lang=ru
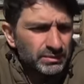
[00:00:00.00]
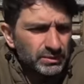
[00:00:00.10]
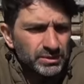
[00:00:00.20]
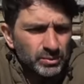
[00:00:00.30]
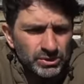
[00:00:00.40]

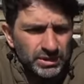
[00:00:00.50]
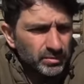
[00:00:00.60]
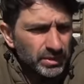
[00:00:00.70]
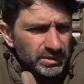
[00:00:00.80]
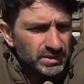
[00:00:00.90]
То есть можно
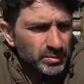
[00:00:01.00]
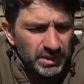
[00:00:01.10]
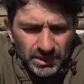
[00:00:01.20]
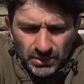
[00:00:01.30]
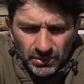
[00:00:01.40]
обойтись
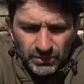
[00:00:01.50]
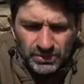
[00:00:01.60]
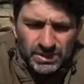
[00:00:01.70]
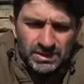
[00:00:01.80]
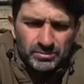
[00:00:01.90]
малой кровью,
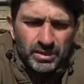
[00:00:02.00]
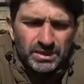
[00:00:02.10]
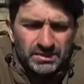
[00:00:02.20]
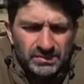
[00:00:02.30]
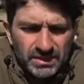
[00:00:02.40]
10
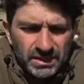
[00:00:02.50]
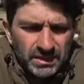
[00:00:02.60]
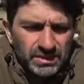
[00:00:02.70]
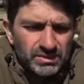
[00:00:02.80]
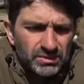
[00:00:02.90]
баксов за
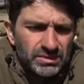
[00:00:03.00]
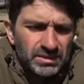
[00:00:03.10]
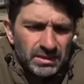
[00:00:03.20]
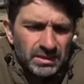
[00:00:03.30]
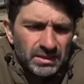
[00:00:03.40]

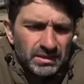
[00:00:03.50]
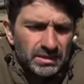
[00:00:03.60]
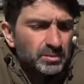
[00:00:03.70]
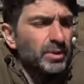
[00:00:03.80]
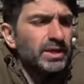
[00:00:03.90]
насосы и
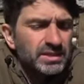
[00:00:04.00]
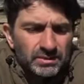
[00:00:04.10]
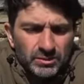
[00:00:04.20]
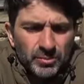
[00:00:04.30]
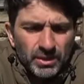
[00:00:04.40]
не
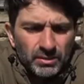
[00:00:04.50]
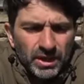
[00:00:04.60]
париться. Вот пару